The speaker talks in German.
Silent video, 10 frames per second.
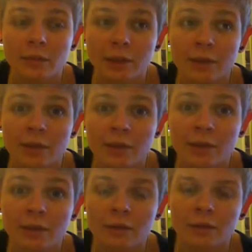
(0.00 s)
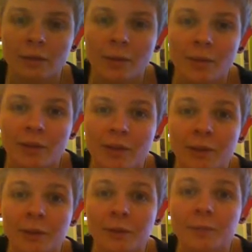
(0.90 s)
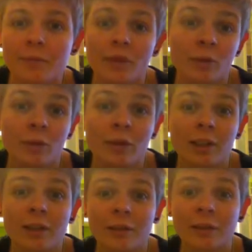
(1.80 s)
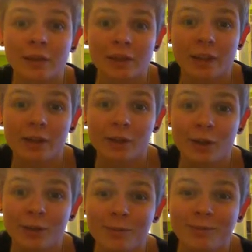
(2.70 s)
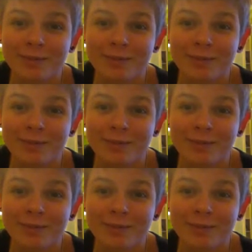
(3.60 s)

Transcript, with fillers: hingeschickt zum Amtsgericht. Und glücklicherweise ist es angekommen.